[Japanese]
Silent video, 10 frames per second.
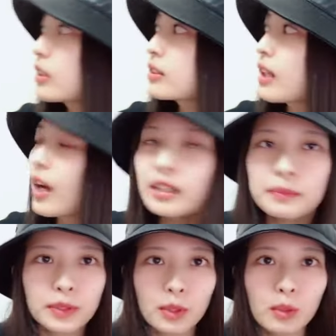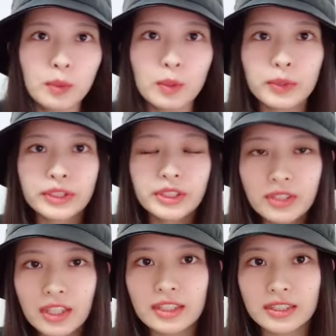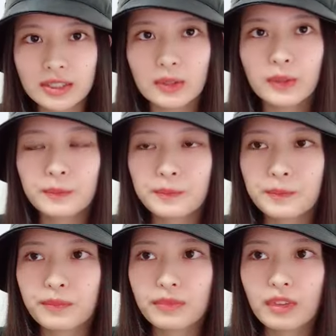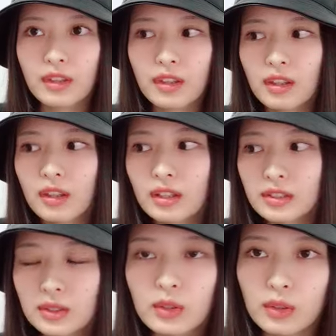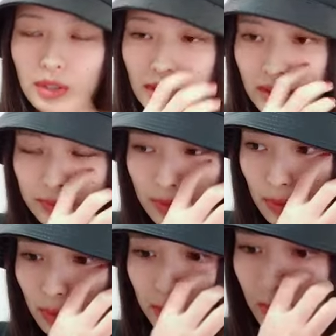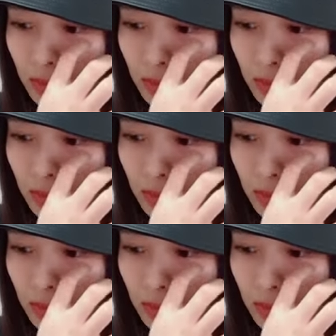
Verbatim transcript: くて、アニメとほぼほぼ一緒なんですよ。そうアニメとほぼ